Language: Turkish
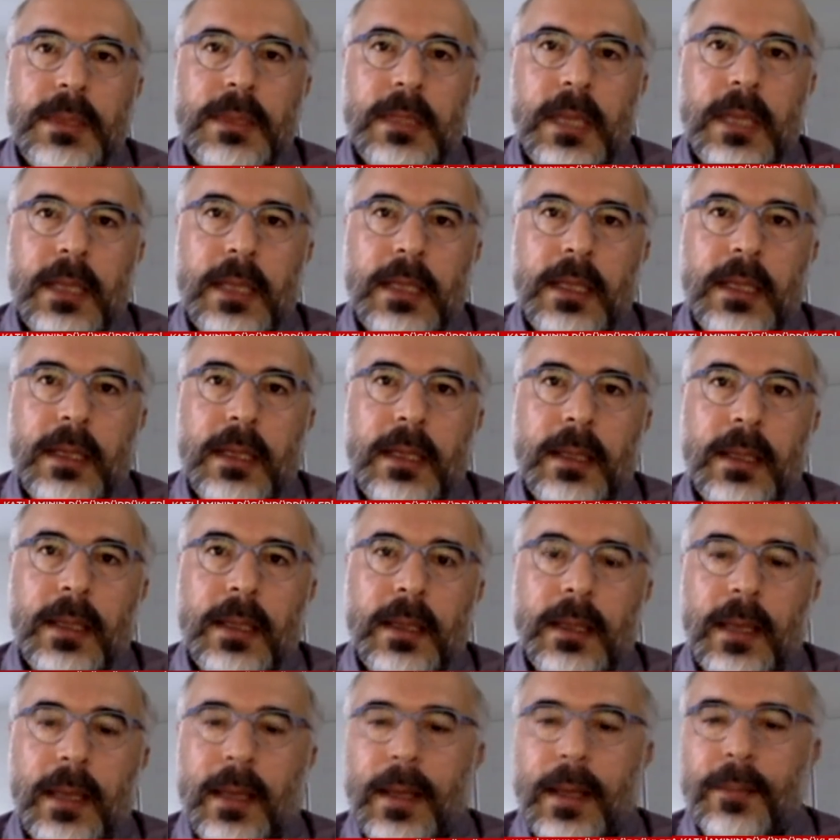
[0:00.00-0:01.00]
hani
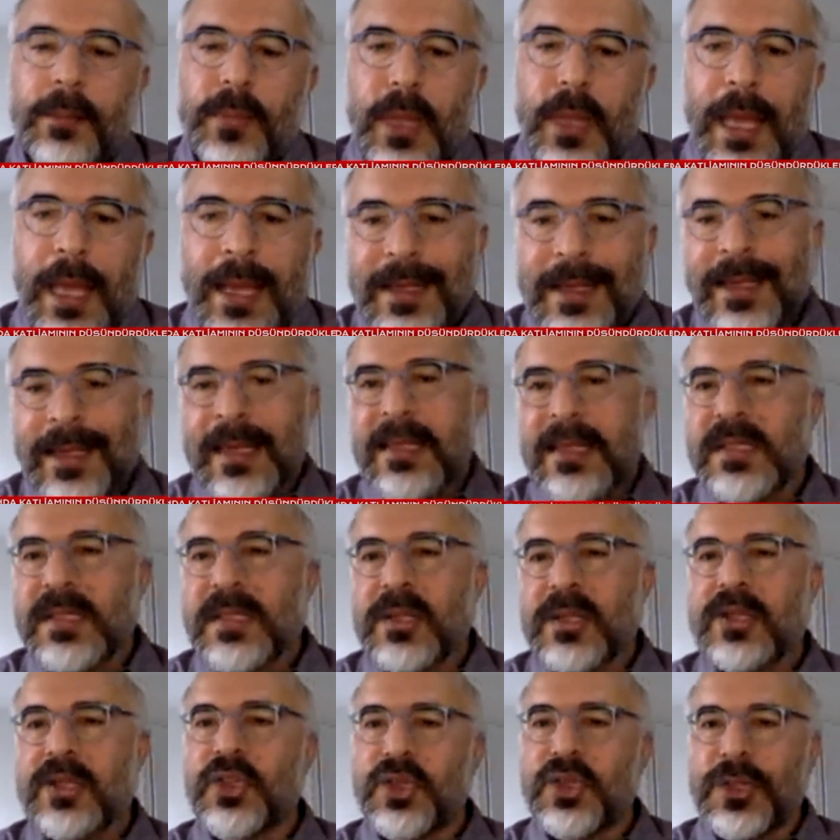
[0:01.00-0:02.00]
herkes
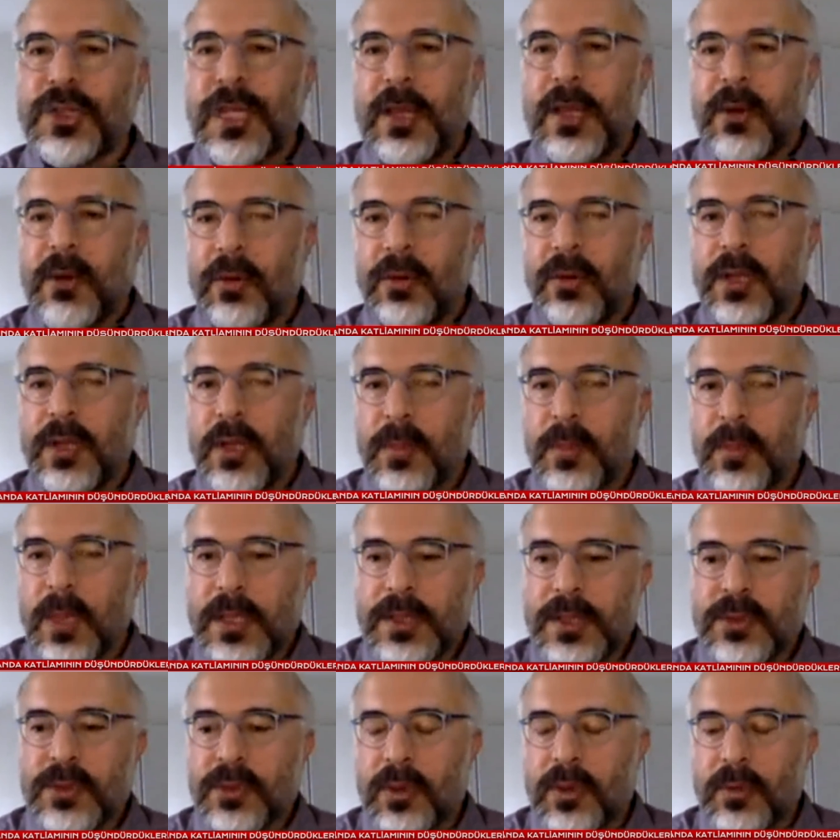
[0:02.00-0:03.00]
ırkçı değil onu demek
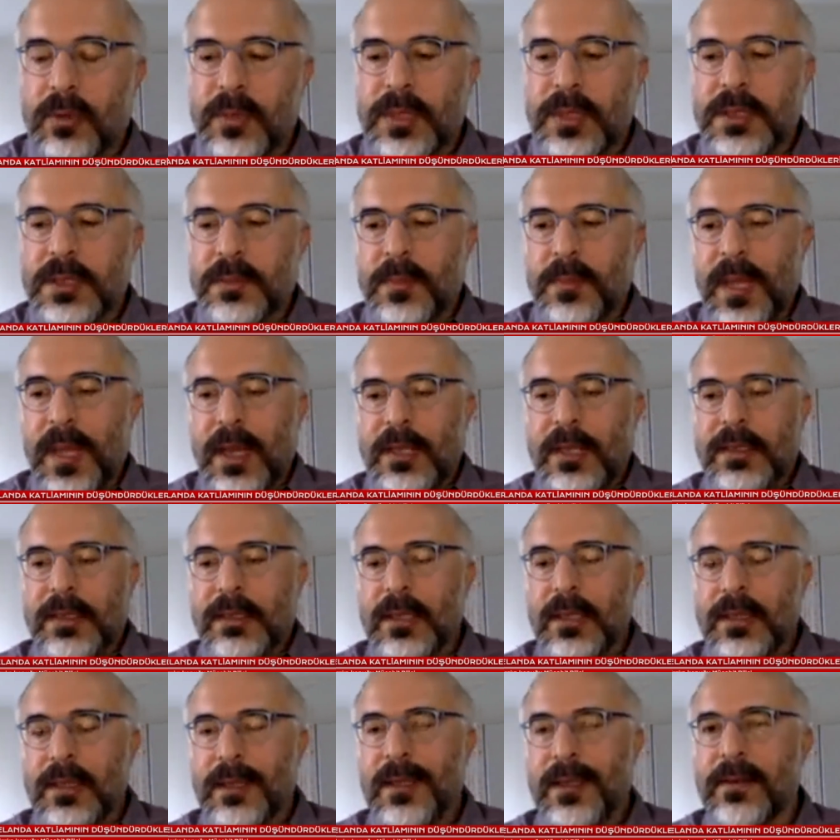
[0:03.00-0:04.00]
istiyorum. Bir
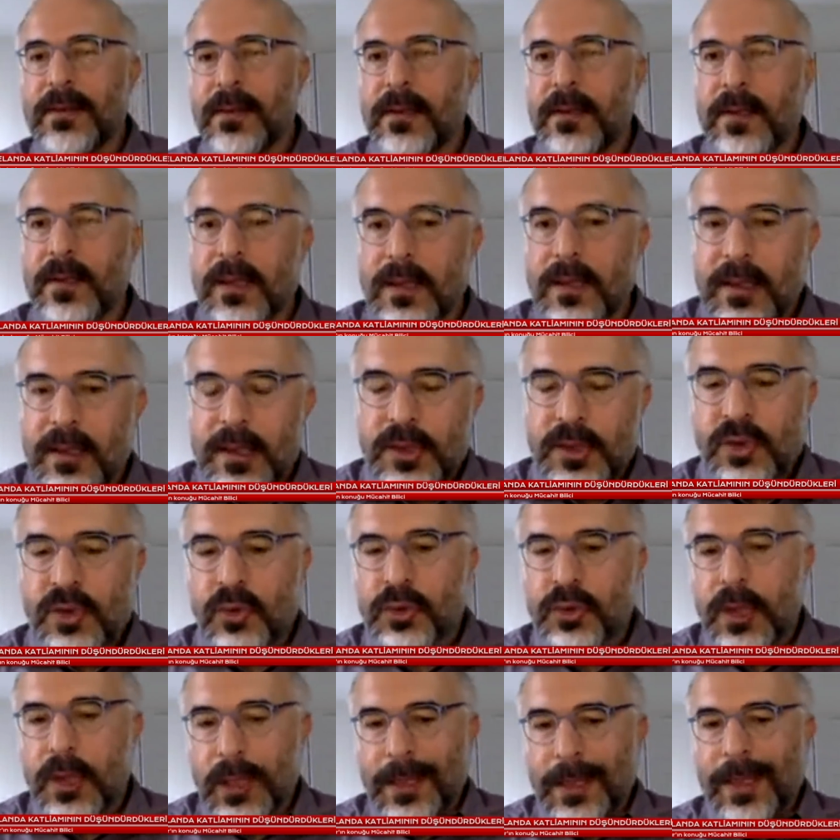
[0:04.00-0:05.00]
beyazlık tedirginliği
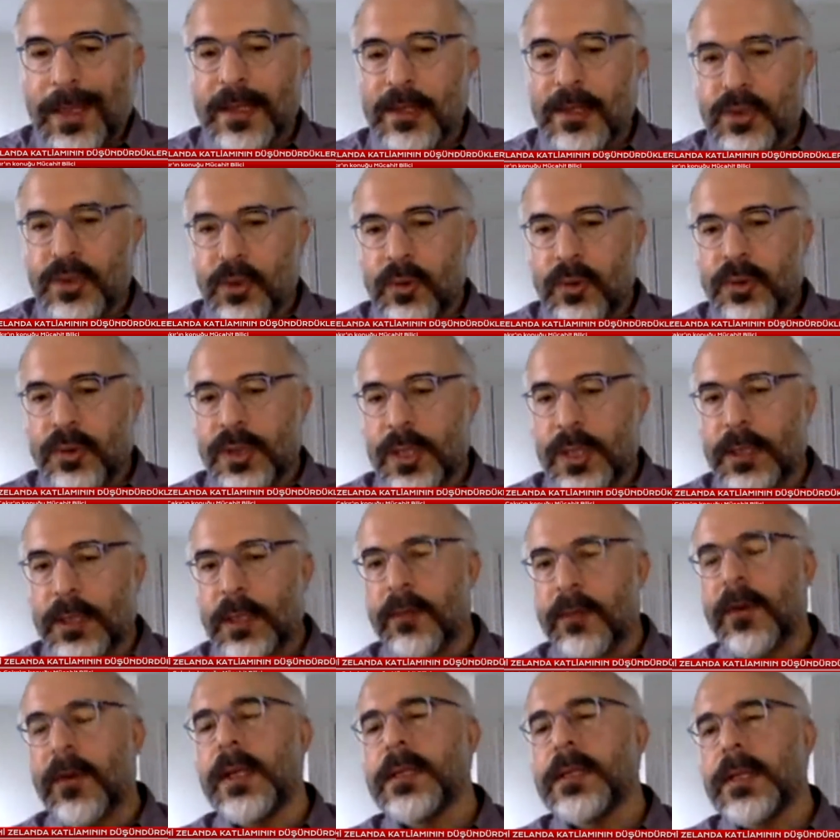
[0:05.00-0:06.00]
çok daha geniş
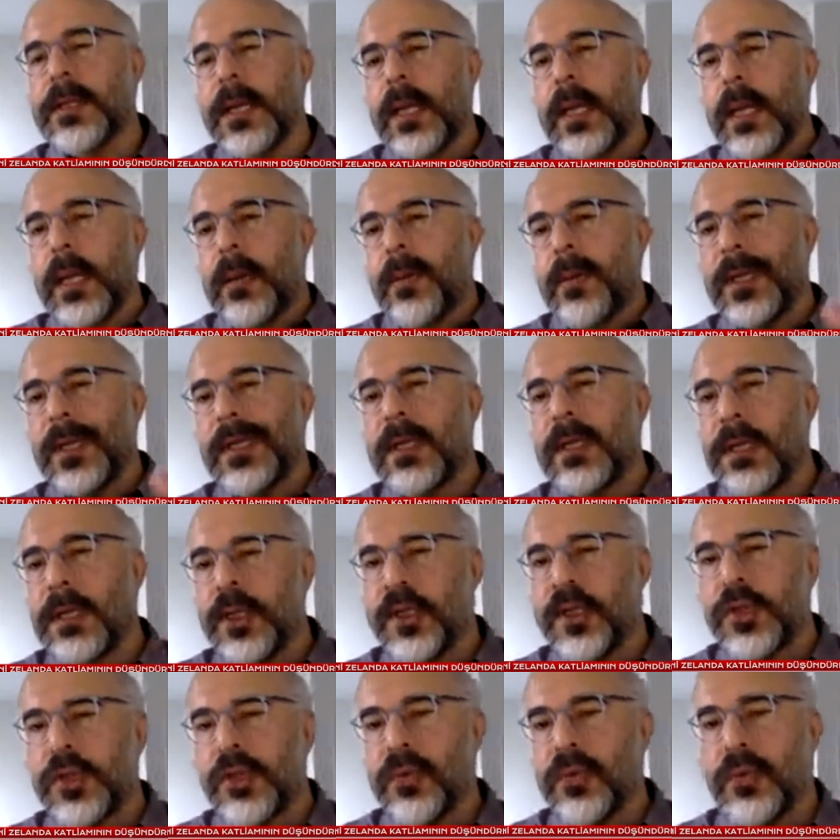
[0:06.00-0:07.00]
ölçekte var. Bir de
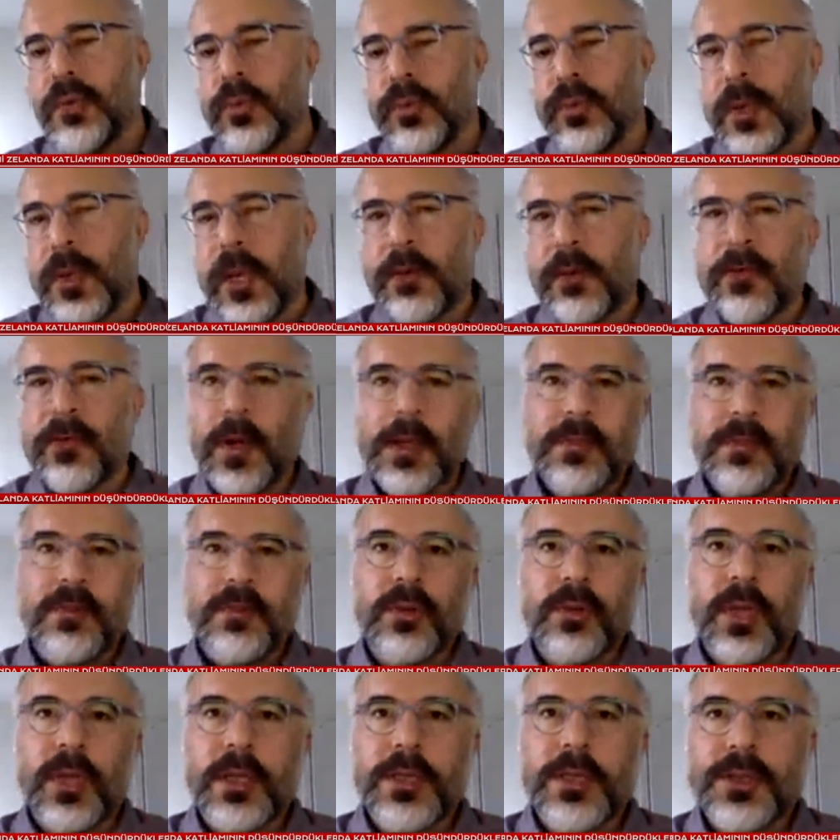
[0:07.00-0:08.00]
ırkçı gruplar var.
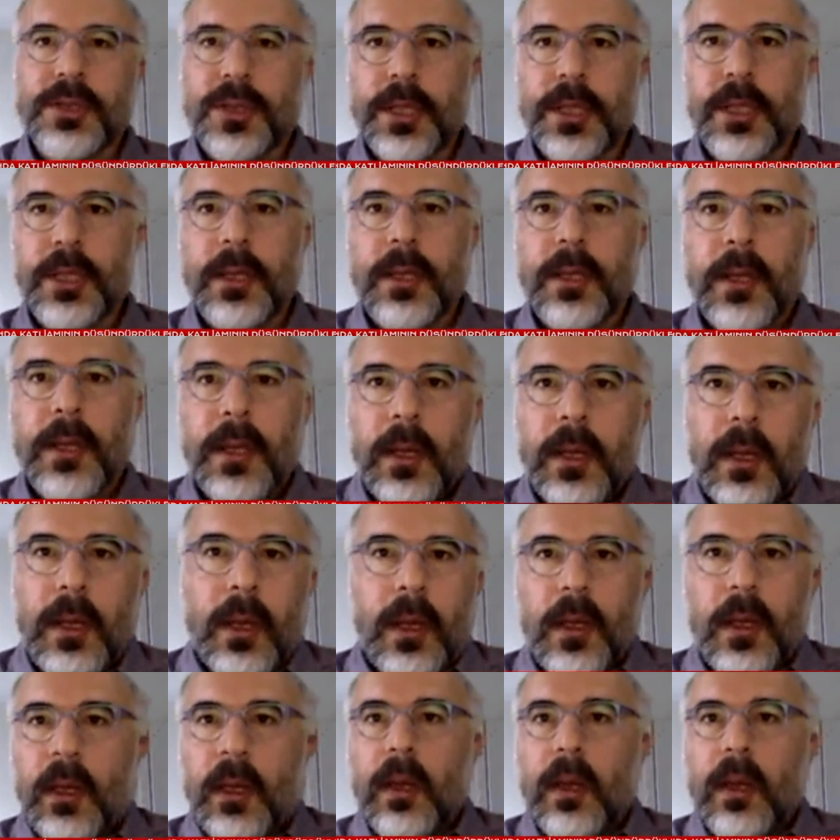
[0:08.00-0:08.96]
Bunlar işte e,